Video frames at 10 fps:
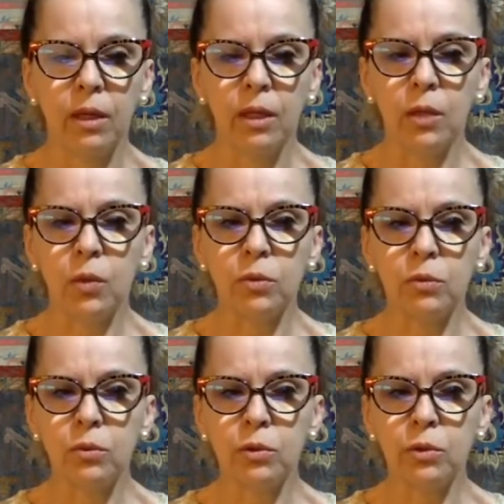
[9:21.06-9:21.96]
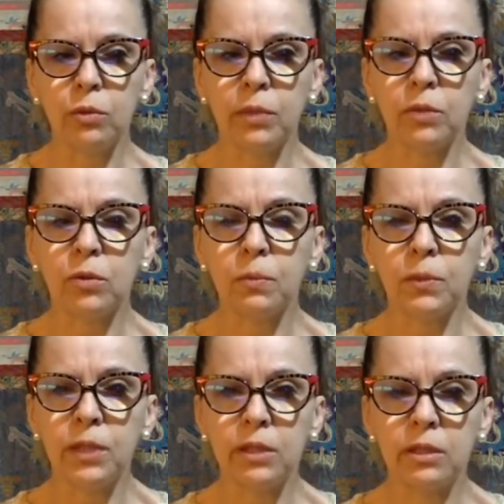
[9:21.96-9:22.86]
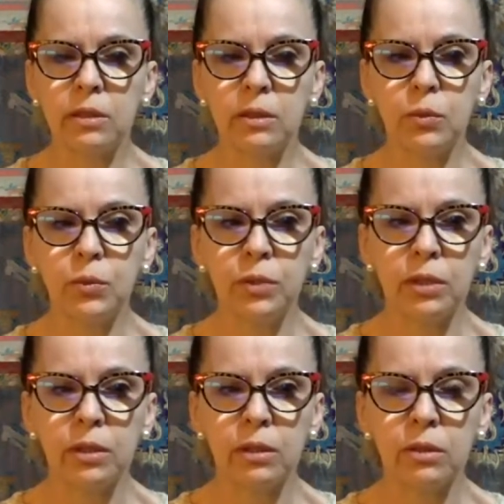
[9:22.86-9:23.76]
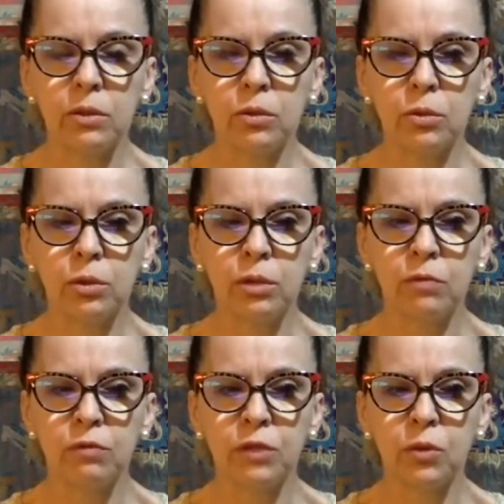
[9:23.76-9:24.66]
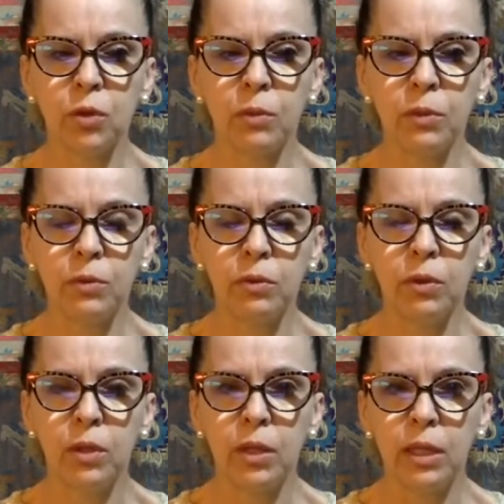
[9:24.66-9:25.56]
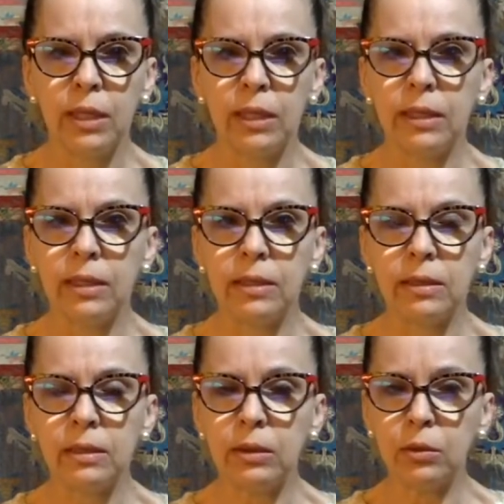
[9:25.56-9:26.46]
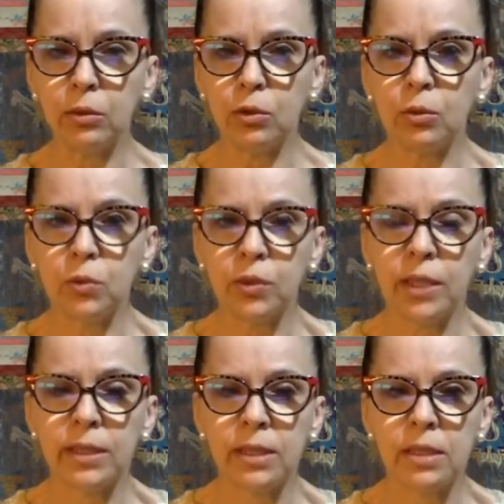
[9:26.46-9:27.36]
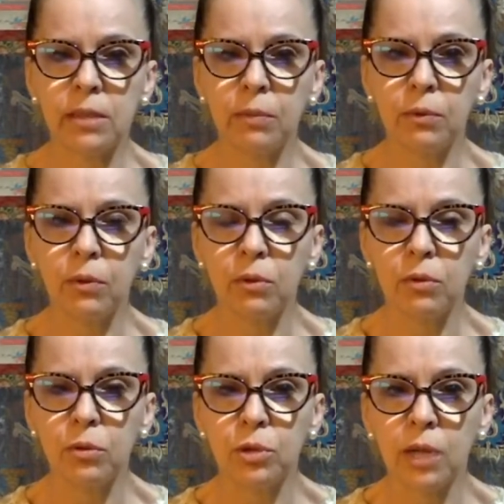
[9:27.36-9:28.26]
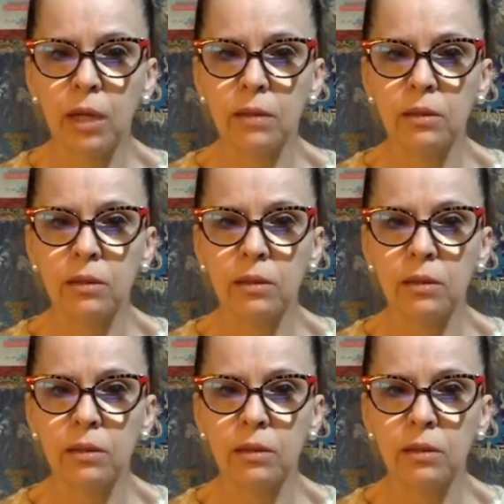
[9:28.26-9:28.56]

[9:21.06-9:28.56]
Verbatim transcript: E quando dois ou mais componentes se unem, surge um fenômeno. Eles costumam usar esse exemplo do chá.